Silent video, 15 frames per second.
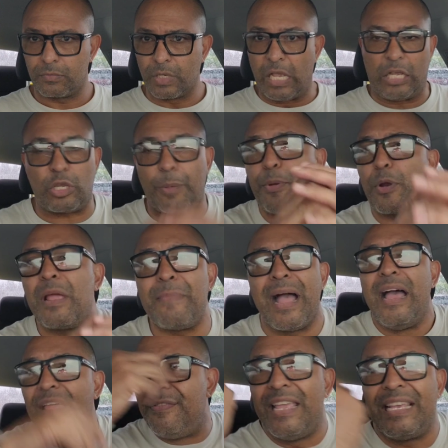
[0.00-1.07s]
Ese es el problema
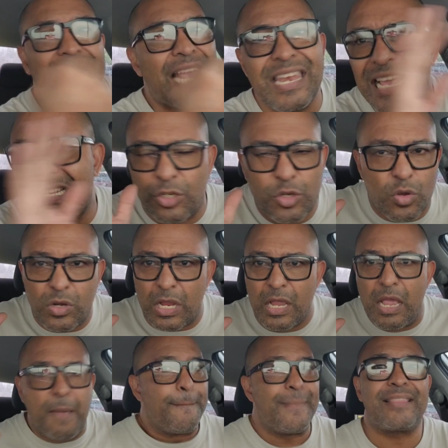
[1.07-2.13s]
de esas naciones.
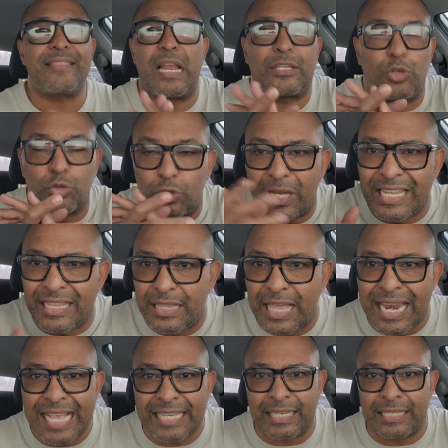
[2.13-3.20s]
Mientras sus
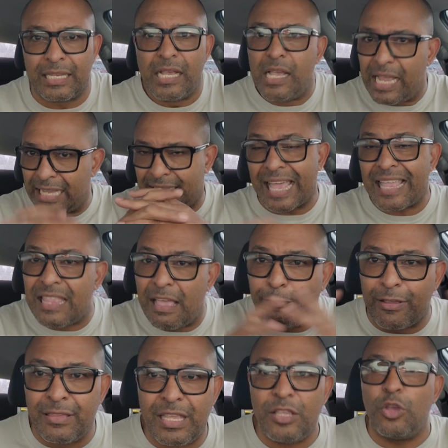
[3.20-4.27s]
intereses estén
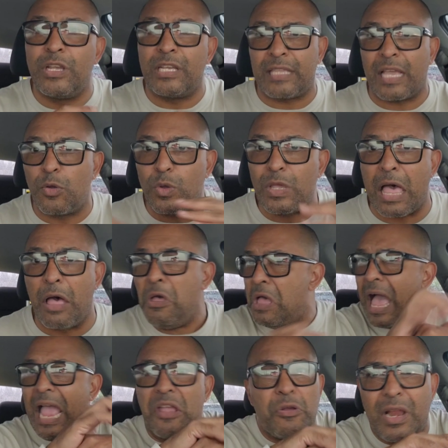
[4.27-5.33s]
defendidos y estén cuidados,
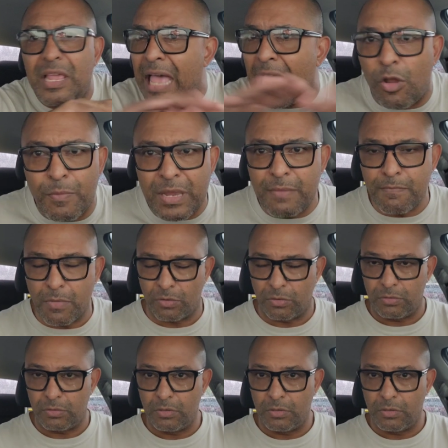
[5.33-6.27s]
a ellos les da lo mismo.